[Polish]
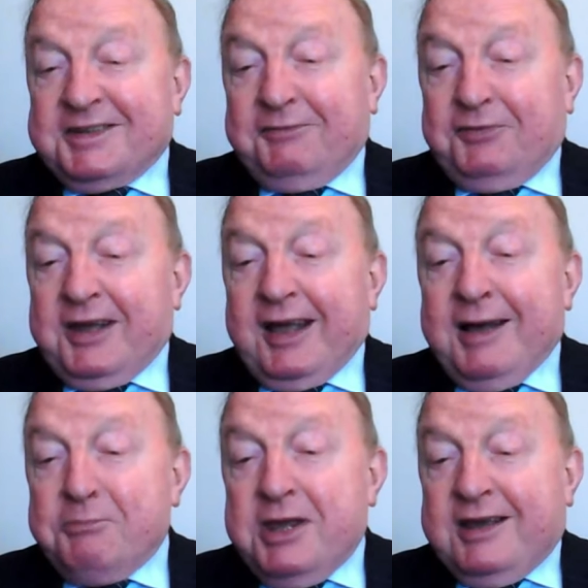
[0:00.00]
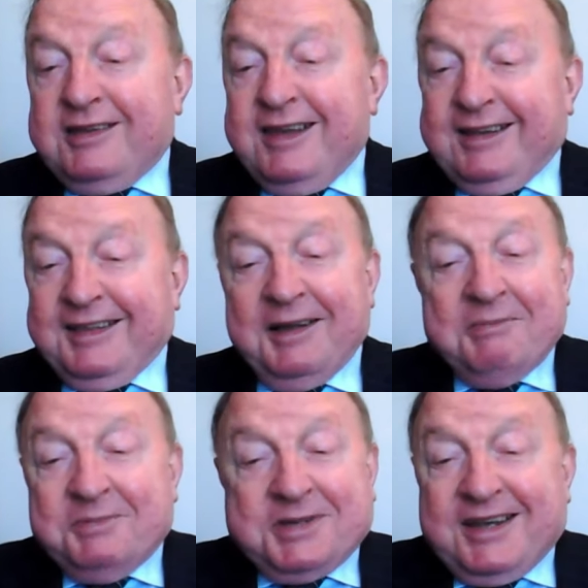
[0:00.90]
że wygra Michnik tam, no,
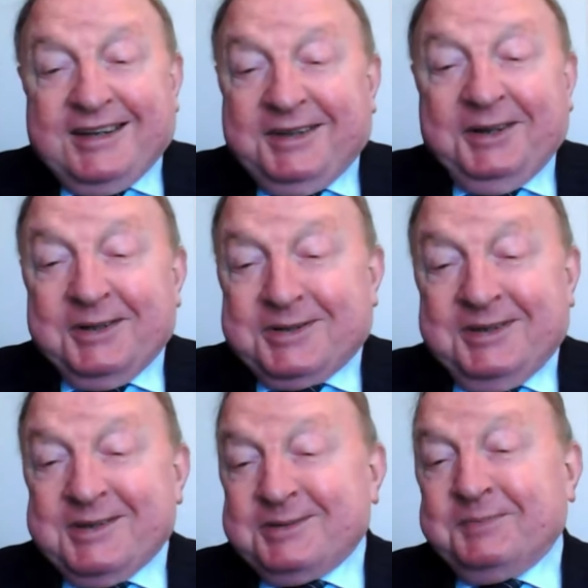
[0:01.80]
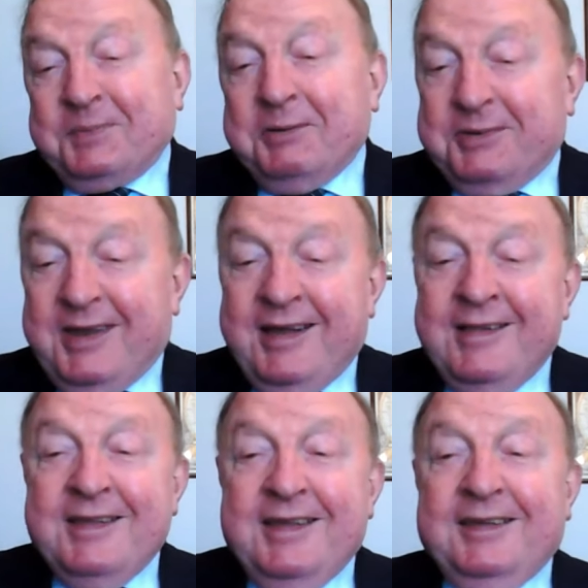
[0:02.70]
czy ktoś, no zupełnie y,
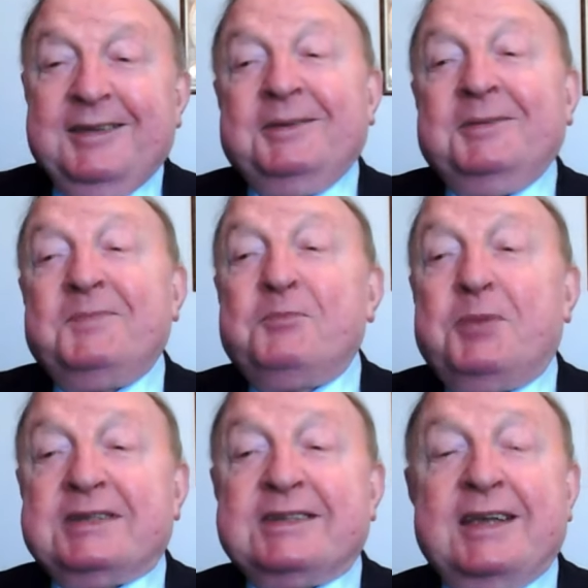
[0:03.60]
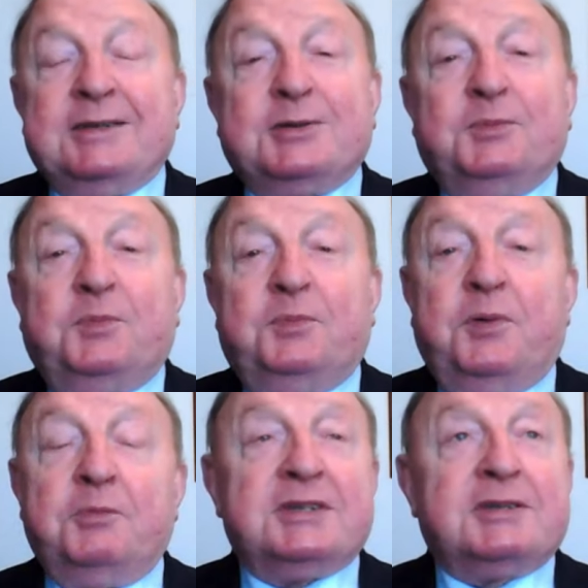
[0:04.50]
bez sensu
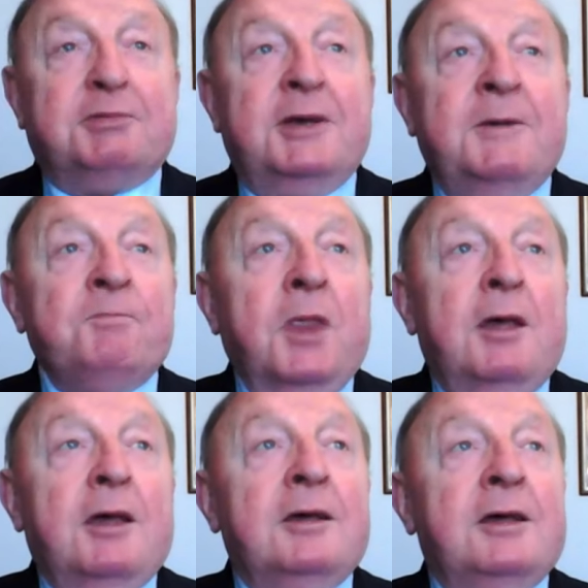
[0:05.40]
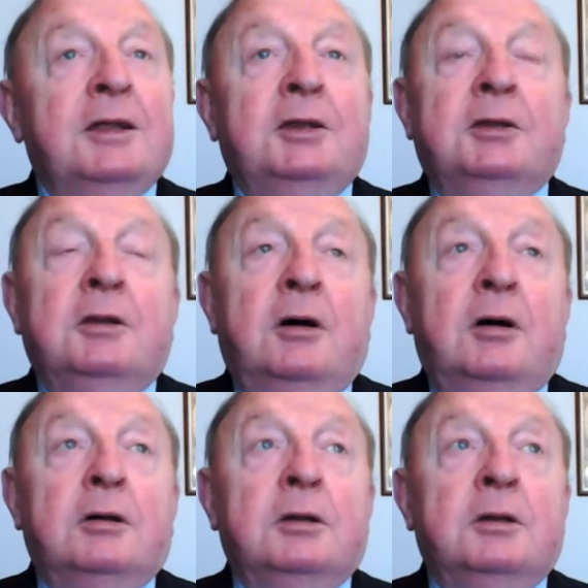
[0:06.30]
pomysły. Y,
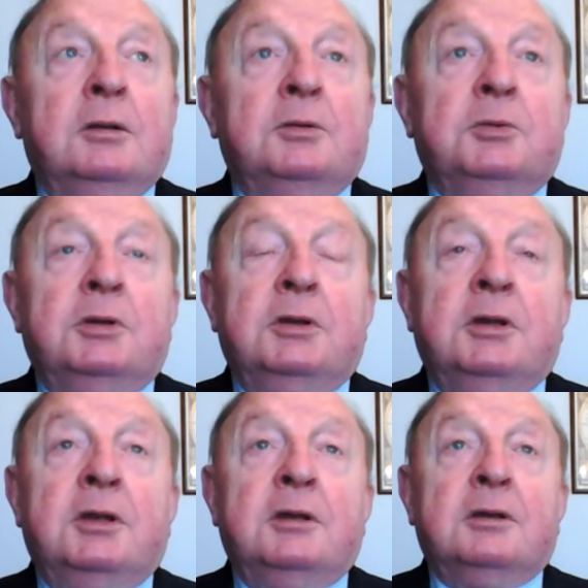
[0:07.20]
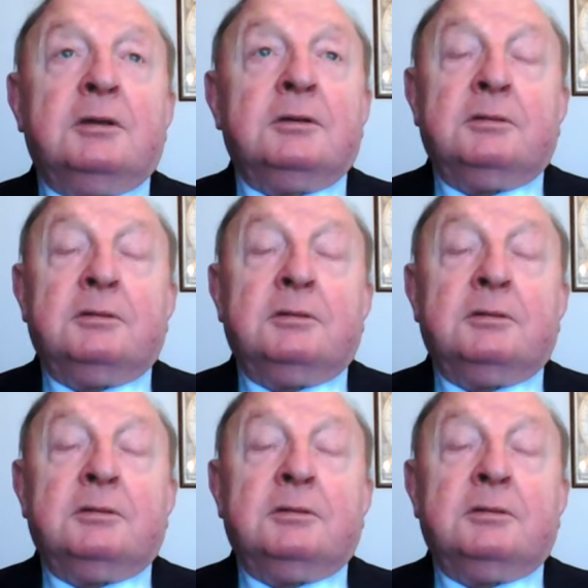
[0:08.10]
no i